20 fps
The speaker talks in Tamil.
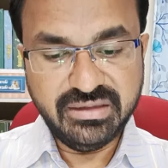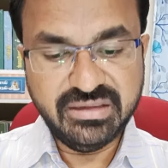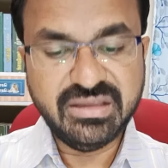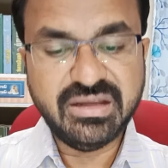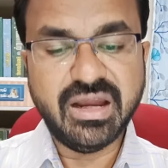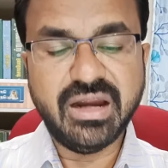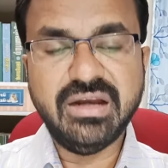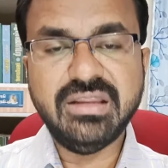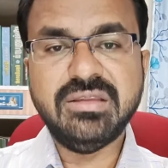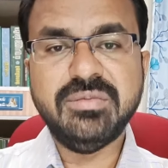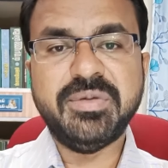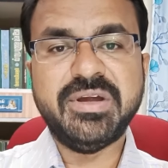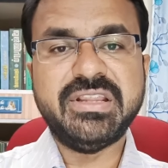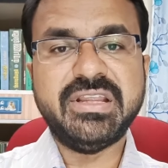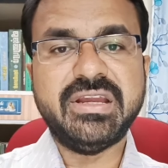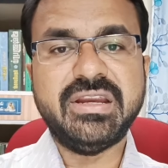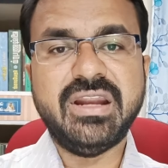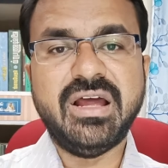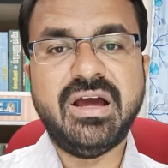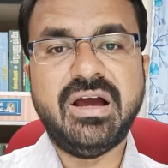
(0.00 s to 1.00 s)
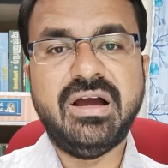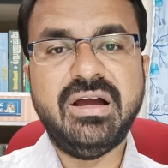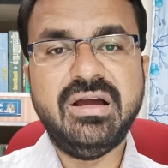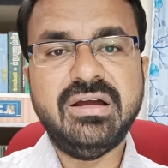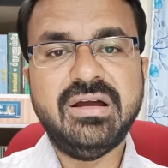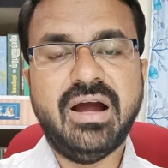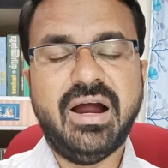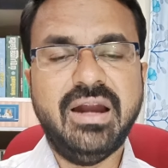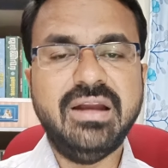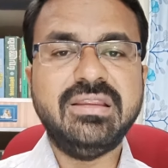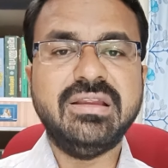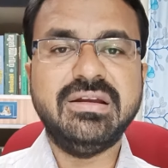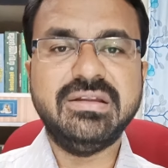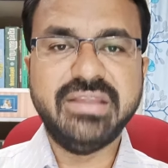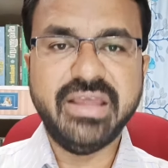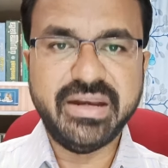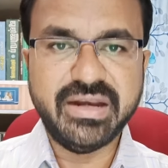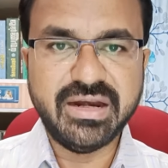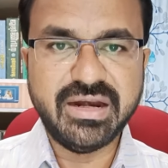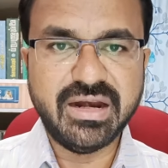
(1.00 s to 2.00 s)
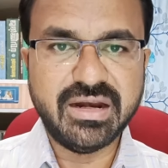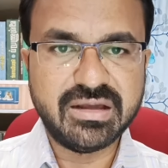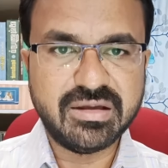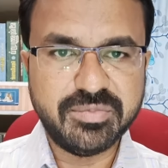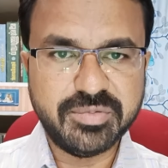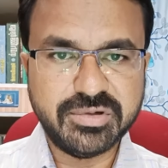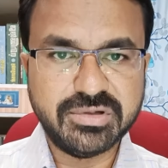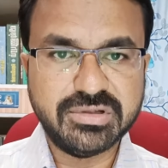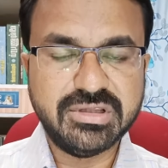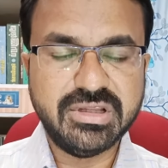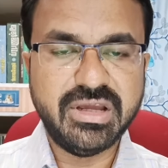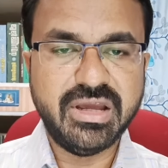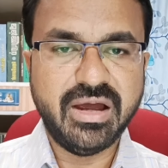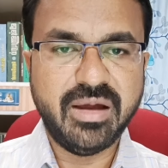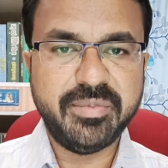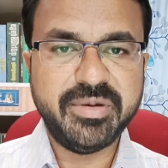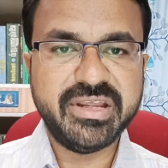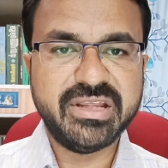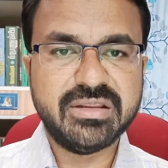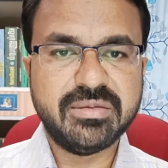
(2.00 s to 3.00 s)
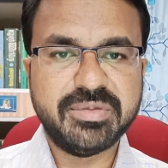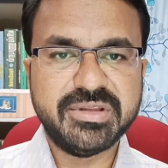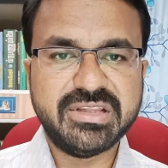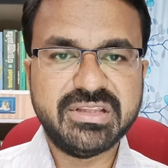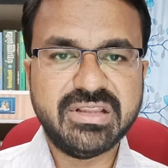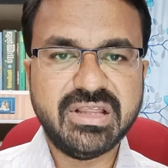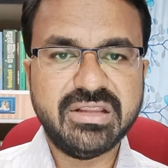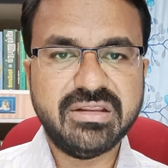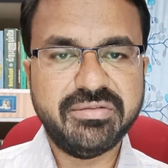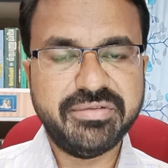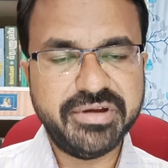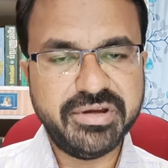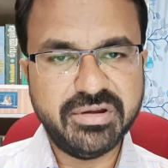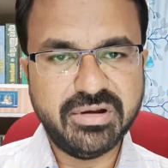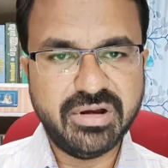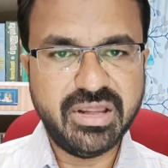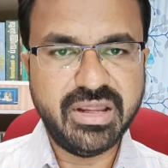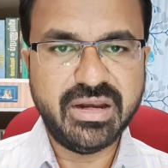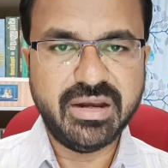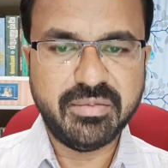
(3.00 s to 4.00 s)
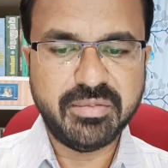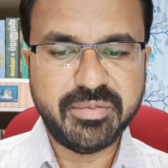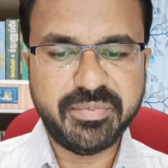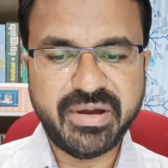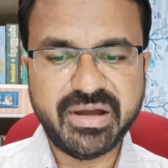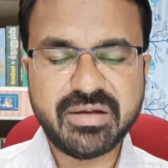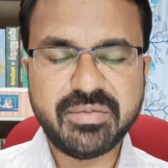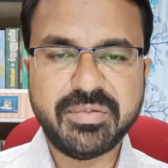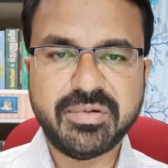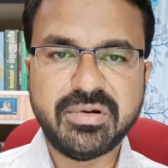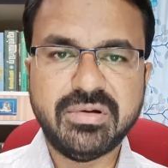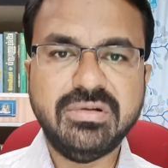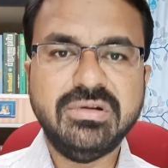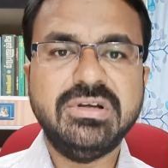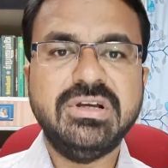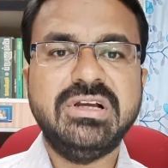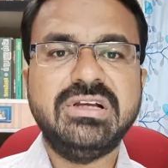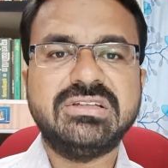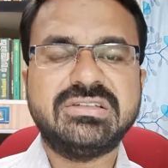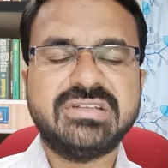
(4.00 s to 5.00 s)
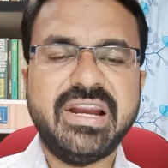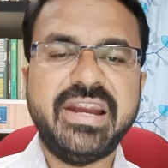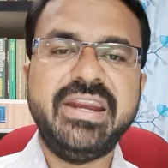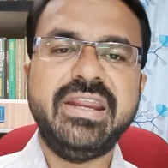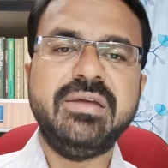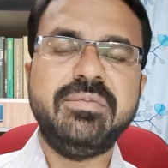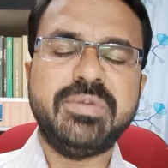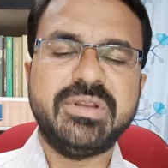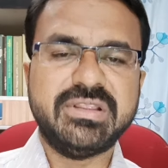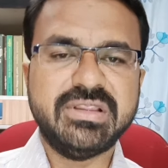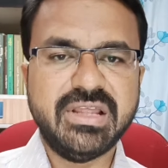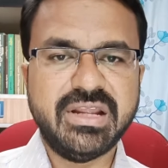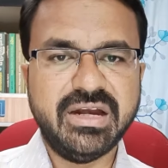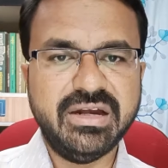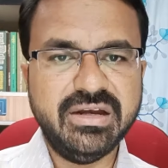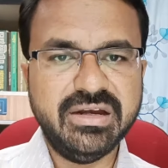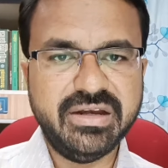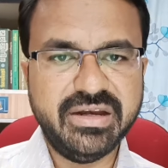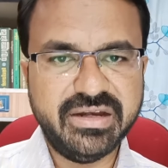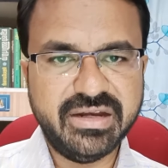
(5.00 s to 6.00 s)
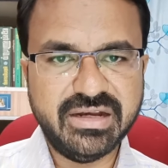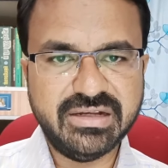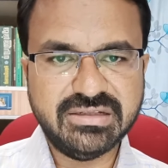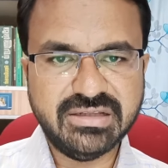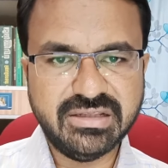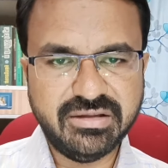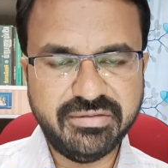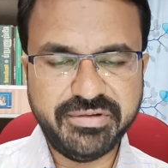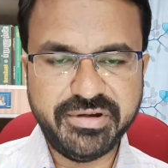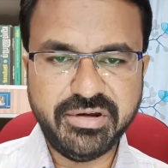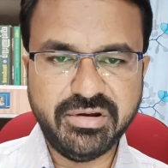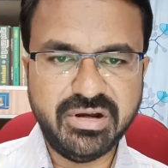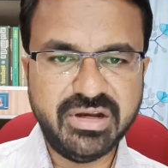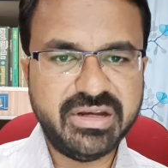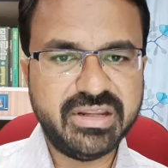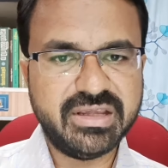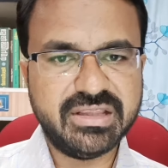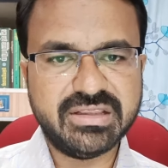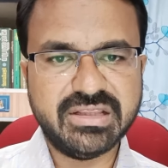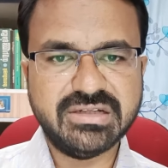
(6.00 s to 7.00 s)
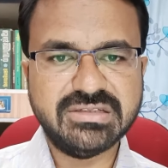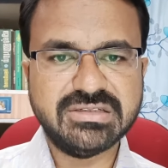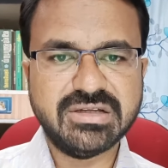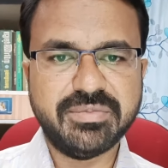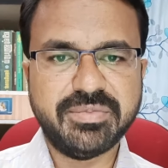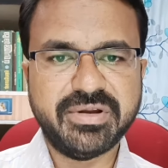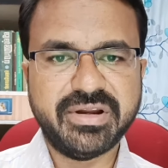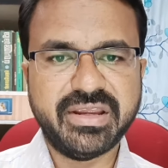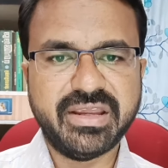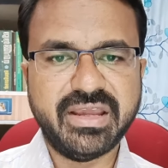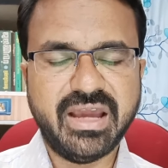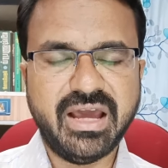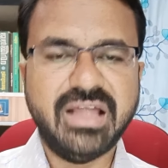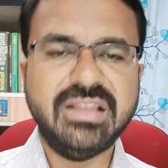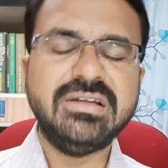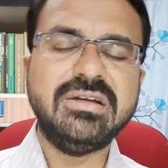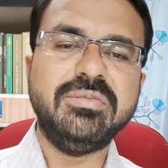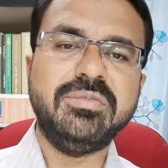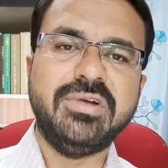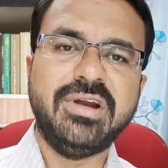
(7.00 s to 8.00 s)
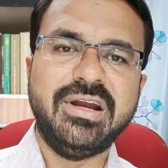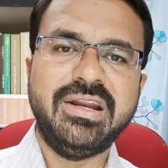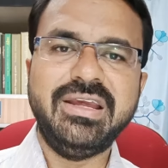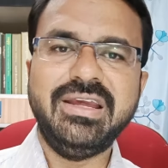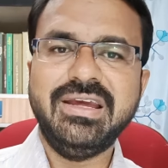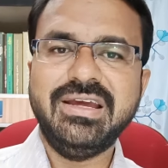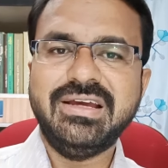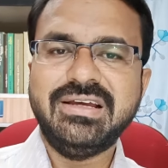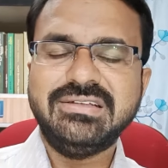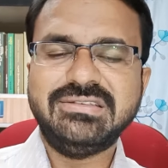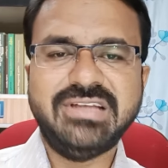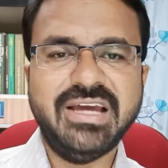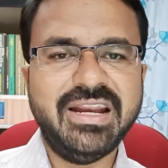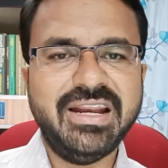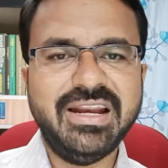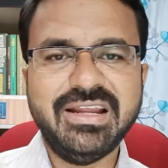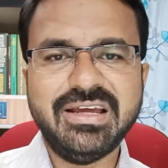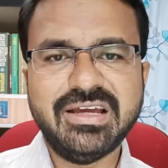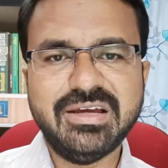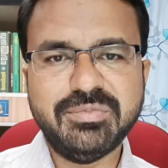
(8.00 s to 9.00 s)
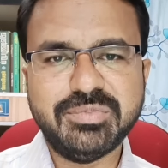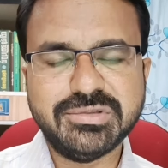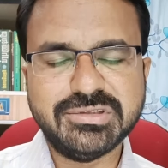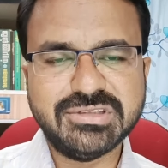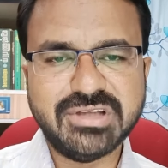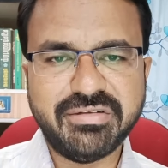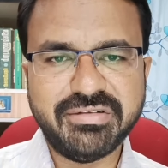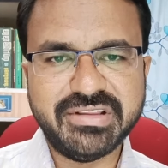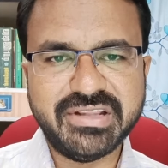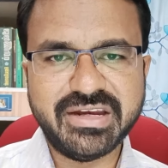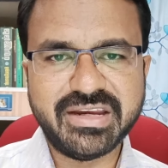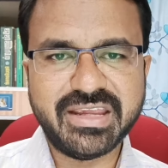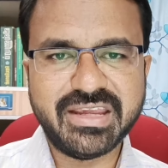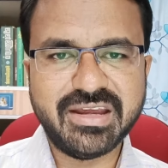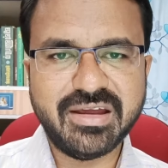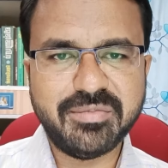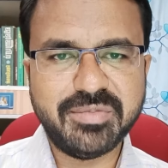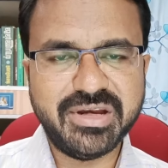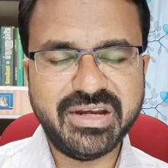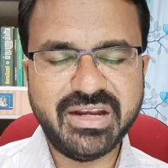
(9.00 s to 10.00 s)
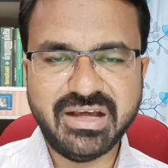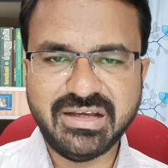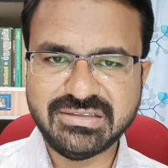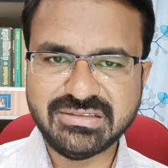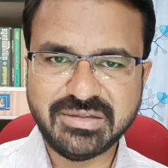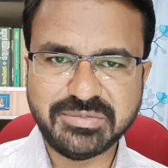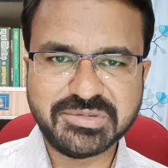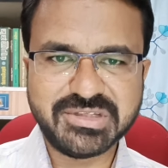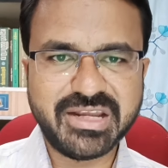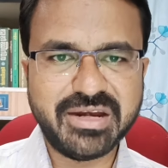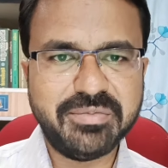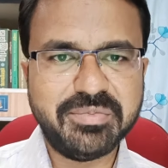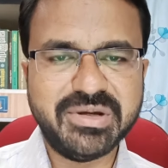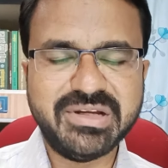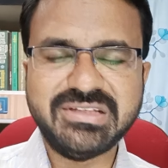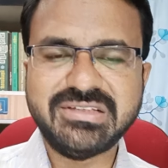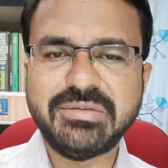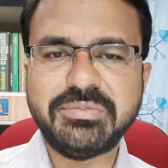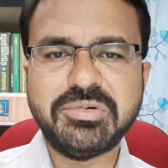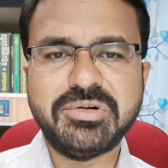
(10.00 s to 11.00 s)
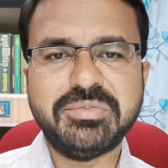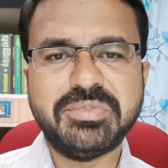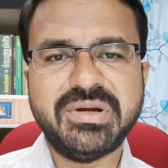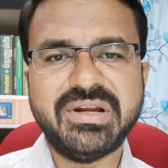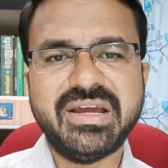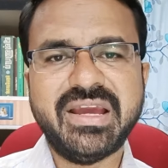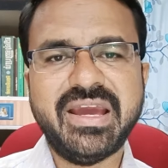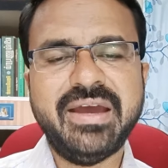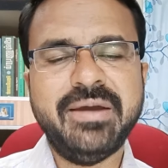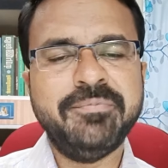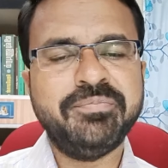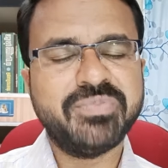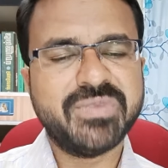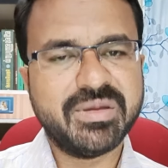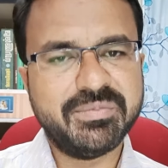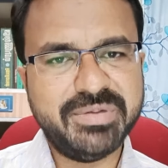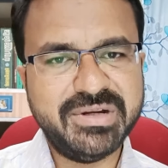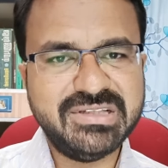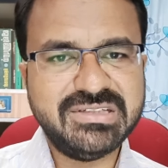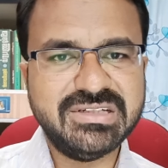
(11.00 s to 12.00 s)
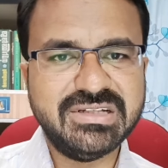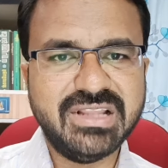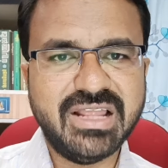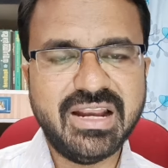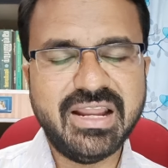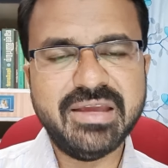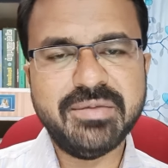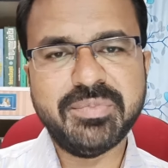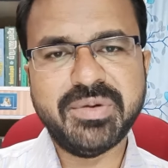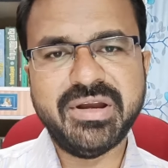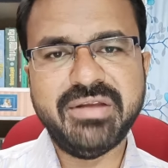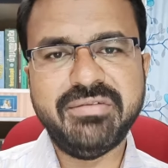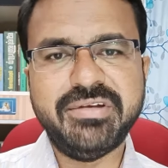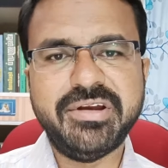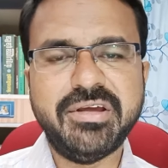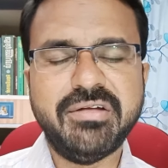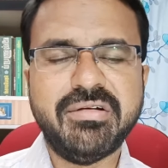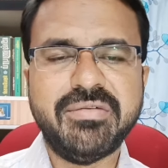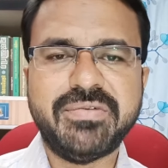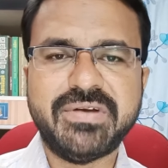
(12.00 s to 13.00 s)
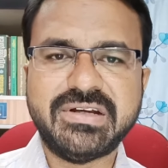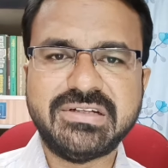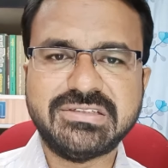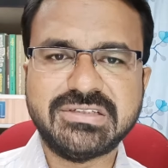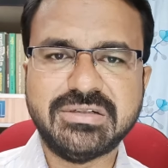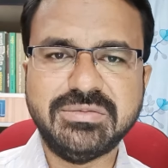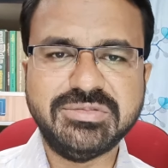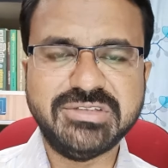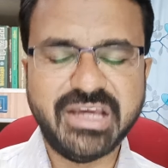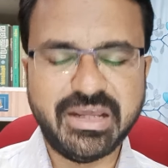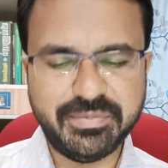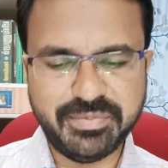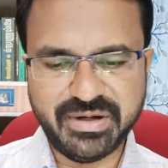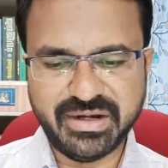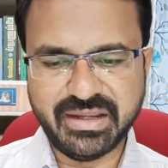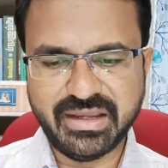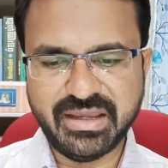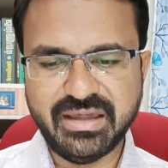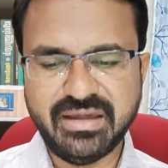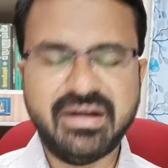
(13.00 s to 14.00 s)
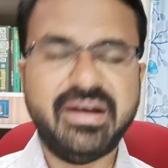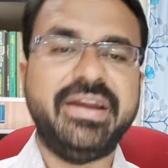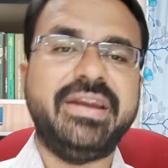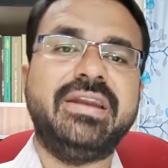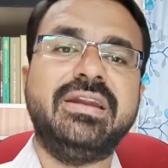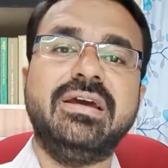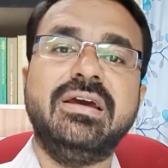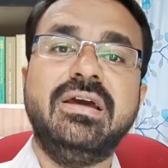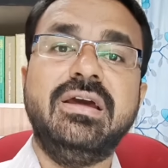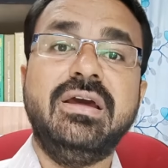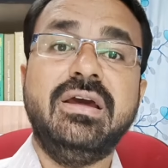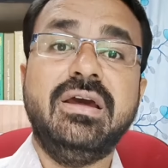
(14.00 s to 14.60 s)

இதுக்கு அடுத்து பார்த்தீங்கன்னா அடுத்தடுத்து என்ன நடக்க போகுது அப்படிங்கிறத பற்றி தான் இந்த வீடியோவில் நம்ம பார்க்க போகிறோம் ஸ்லைடிங் பற்றின ரெண்டு டீட்டெயில்ஸ் இந்த வீடியோவில் நீங்கள் தெரிஞ்சுக்க போகிறீங்க அதுக்கு முன்னாடி சேனலுக்கு புதுசாக வந்திருக்கீங்க அப்படின்னா சப்ஸ்கிரைப் பண்ணி சப்போர்ட் பண்ணுங்கள் பிடிச்சிருந்தால் லைக் பண்ணி வீடியோவை ஃப்ரெண்ட்ஸுக்கும் ஷேர் பண்ணுங்கள் ரைட்